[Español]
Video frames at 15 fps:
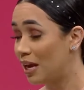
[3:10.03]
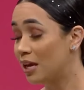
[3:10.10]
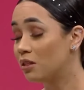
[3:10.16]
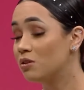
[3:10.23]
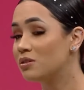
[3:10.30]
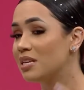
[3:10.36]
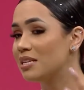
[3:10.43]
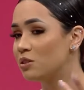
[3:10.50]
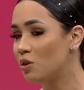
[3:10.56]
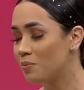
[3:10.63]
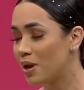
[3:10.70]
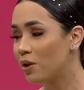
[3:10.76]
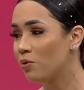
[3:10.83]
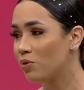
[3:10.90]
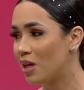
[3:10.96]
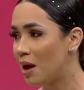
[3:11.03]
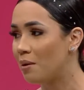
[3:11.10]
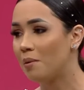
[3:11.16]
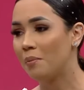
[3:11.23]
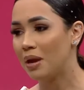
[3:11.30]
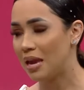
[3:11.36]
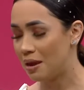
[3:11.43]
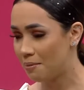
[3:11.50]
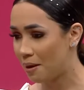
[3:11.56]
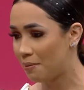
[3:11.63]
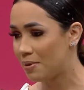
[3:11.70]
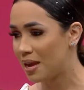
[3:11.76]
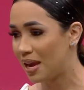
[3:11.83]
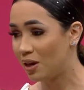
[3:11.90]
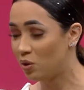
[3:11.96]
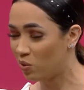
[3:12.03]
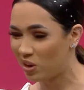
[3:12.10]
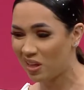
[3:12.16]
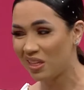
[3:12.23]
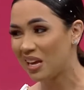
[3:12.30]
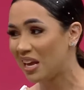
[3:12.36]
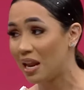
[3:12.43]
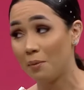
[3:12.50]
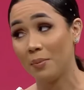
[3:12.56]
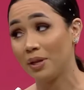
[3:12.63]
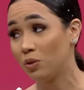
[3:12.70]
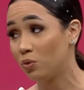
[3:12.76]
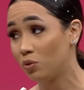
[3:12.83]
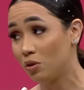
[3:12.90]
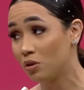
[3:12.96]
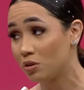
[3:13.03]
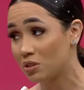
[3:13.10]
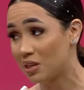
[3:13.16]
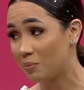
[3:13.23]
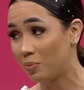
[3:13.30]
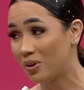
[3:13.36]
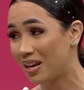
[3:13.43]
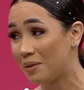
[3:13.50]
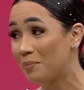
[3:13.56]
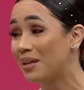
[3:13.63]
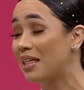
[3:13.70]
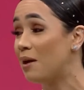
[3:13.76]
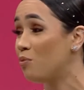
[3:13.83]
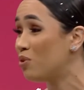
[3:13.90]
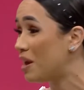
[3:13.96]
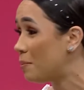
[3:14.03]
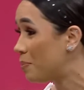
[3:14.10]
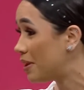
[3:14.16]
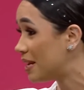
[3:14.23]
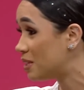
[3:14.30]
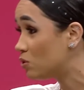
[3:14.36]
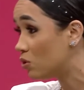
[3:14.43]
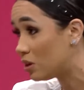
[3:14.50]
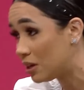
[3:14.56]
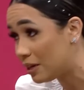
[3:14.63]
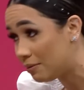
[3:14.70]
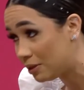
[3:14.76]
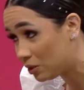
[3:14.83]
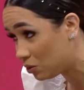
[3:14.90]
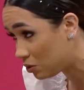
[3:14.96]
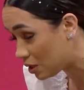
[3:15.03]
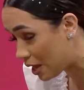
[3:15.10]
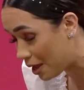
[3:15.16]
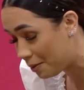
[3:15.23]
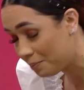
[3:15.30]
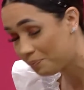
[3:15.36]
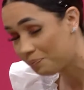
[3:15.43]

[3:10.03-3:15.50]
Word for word: Entonces eso me ayudaba, me iba bien, no era de que la más estudiosa, porque me daba una pereza horrible estudiar,